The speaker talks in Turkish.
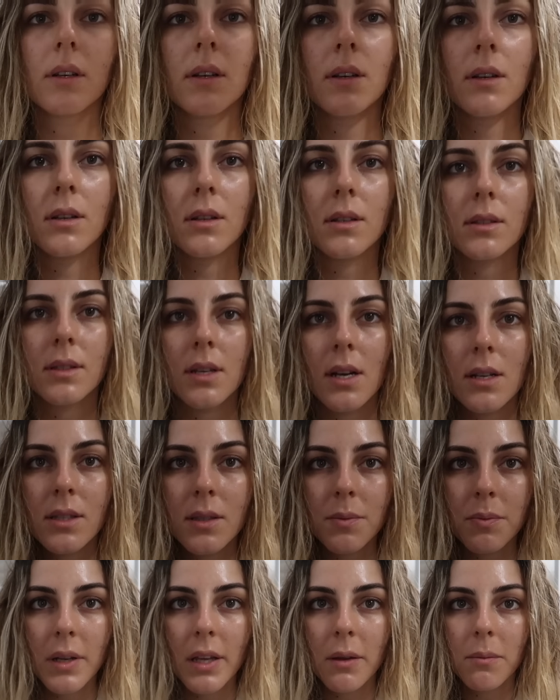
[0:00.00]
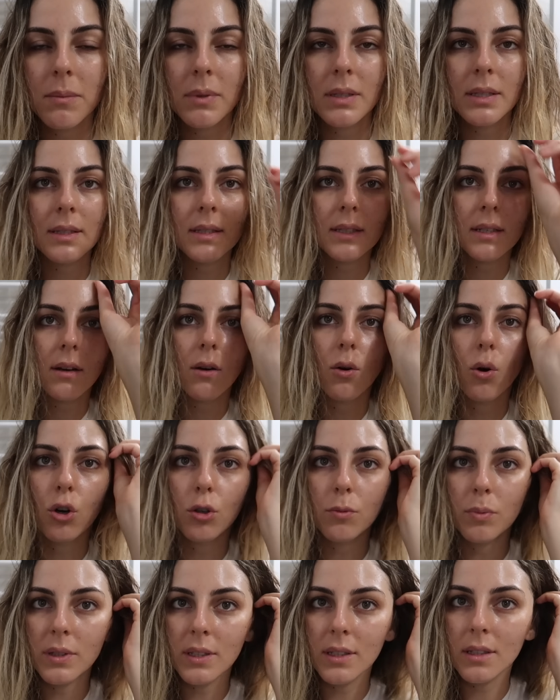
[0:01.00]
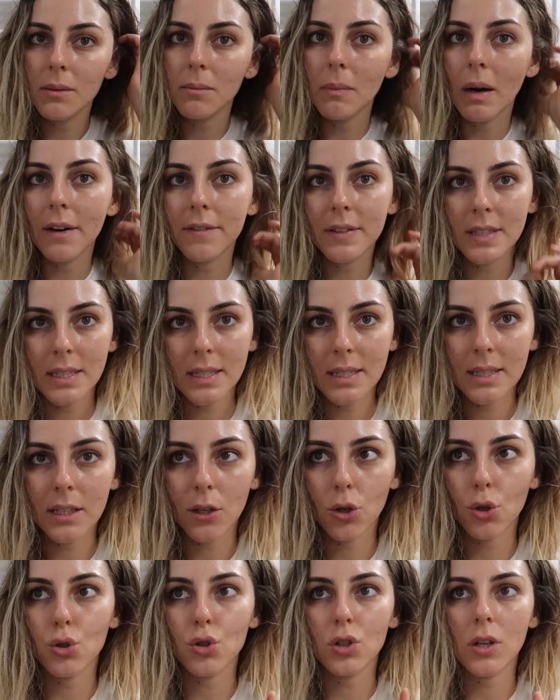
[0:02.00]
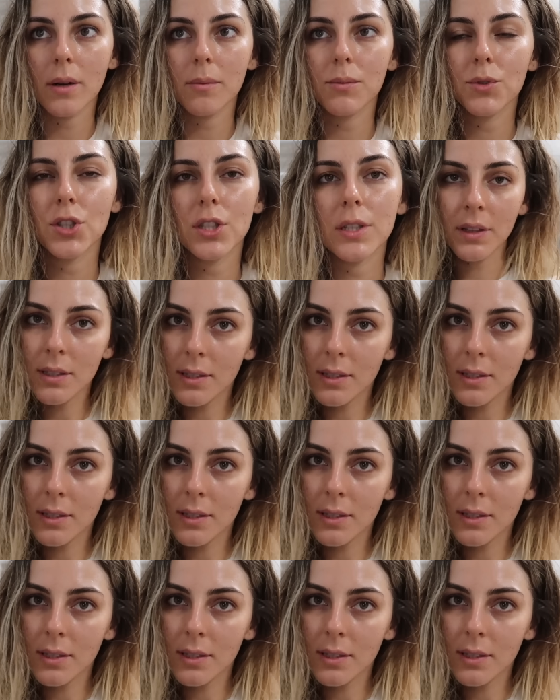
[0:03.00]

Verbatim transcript: e, saç spreyim bitti. Urban'ın mavisini size göstermiştim.